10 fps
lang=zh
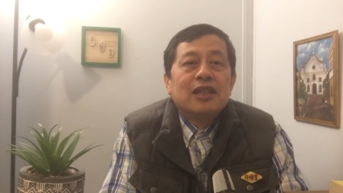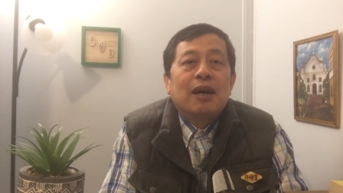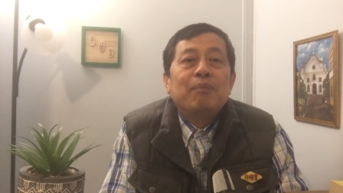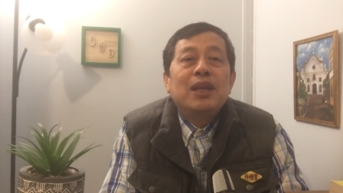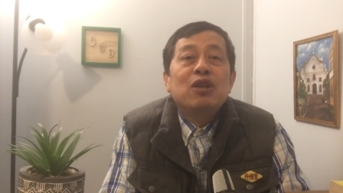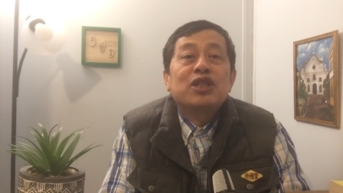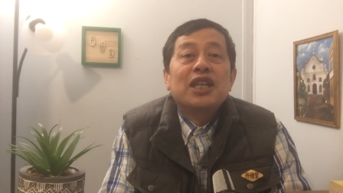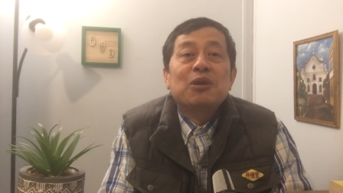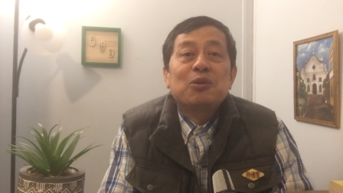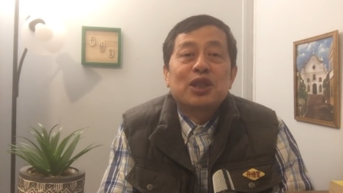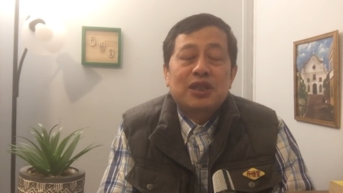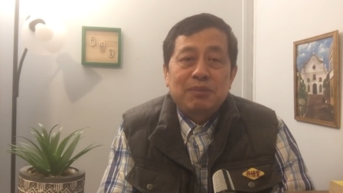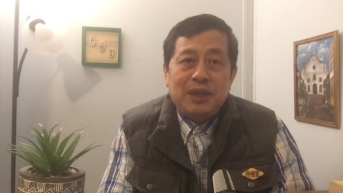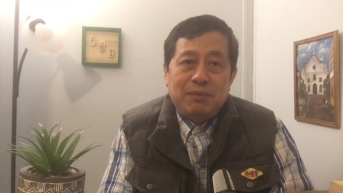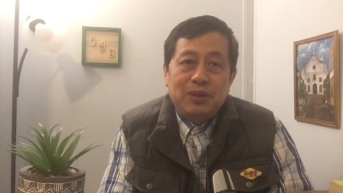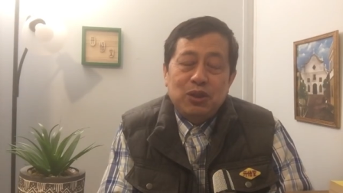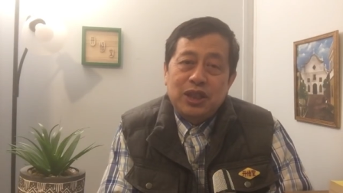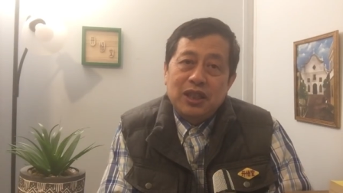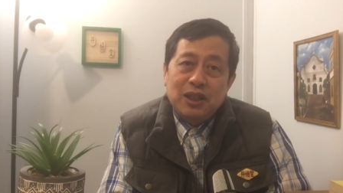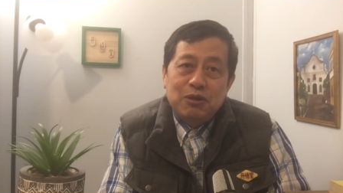啊，没有见过世面，没有
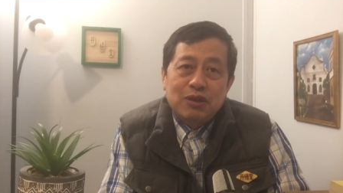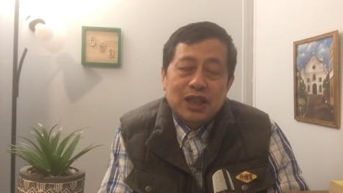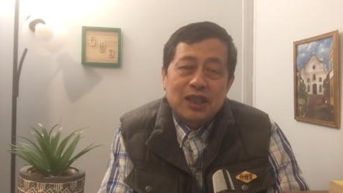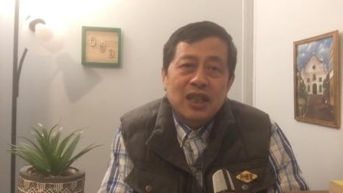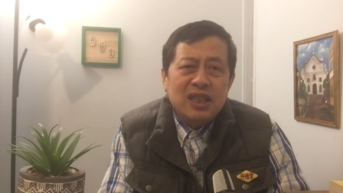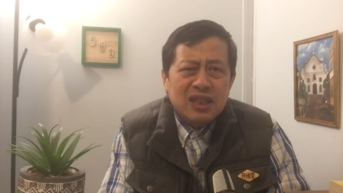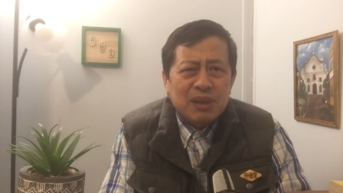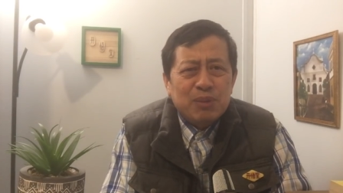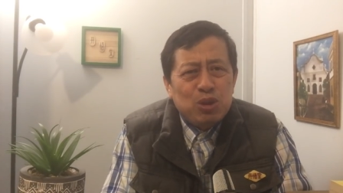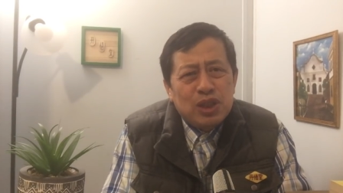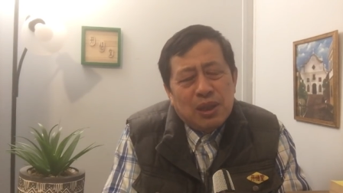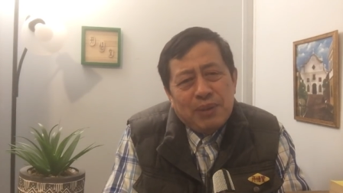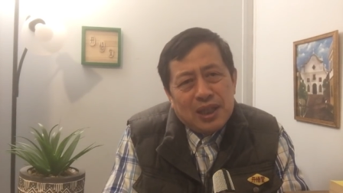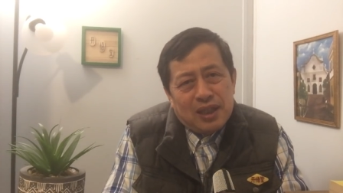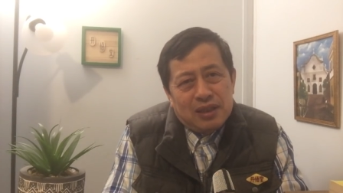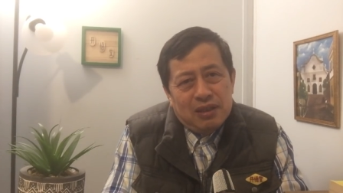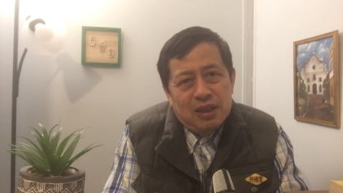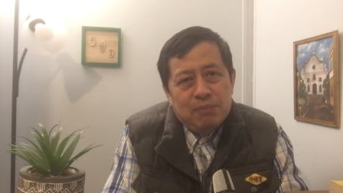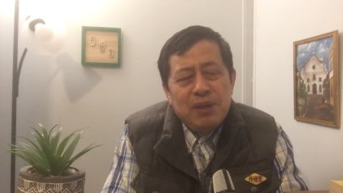经历过的，那你怎么去责备他呢？